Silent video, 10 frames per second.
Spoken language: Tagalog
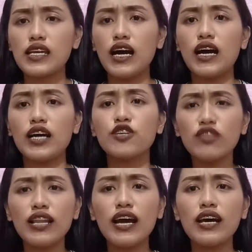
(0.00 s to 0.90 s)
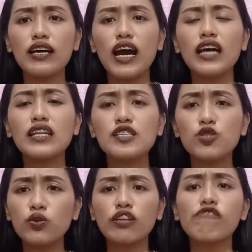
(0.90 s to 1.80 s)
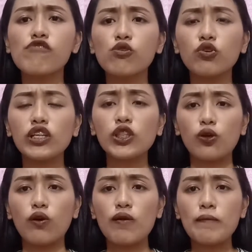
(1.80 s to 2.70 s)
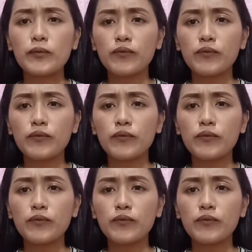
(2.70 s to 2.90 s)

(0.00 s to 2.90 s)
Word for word: Uh, yun lang, honest tong review ko na to.